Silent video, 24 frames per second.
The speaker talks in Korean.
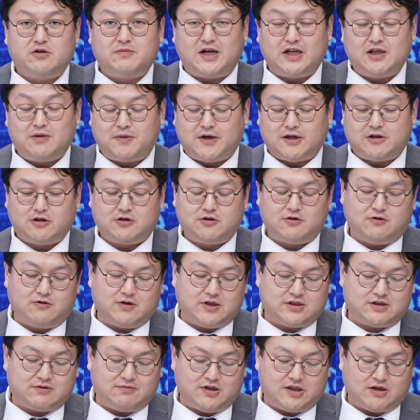많이 받았던 것
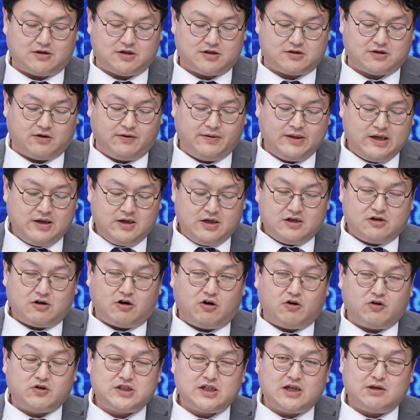같습니다. 그래서
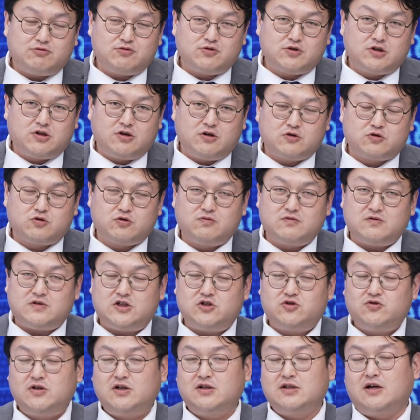어제부터 좀
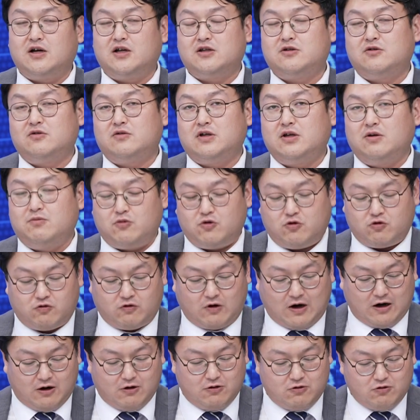이슈가 나왔던 게 뭐
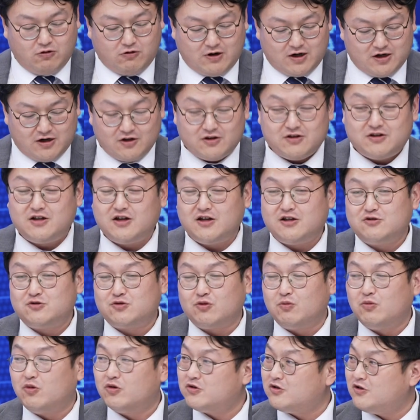광고 관련된
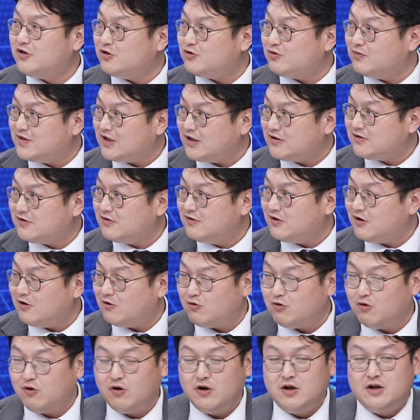종목들이 음. 좀 상승을
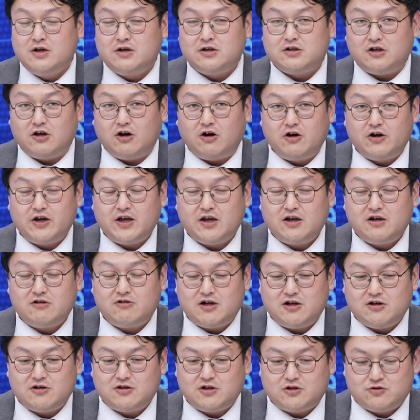하고 여행
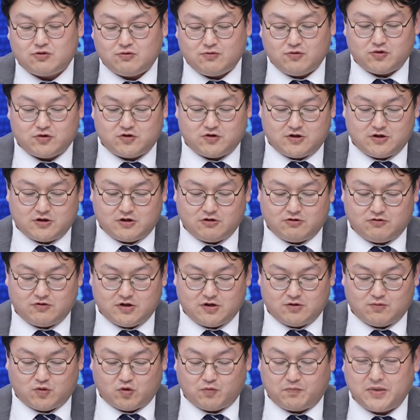관련된 종목들의
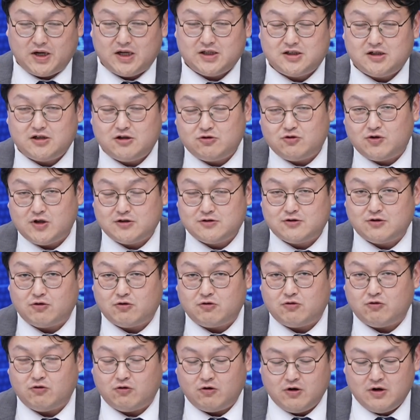경우에는 뭐 빠지기도 했었고
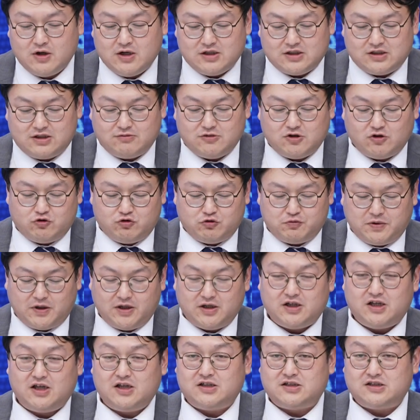네. 심지어
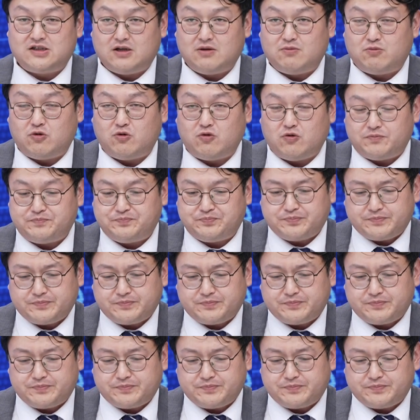쿠팡이 이제 뭐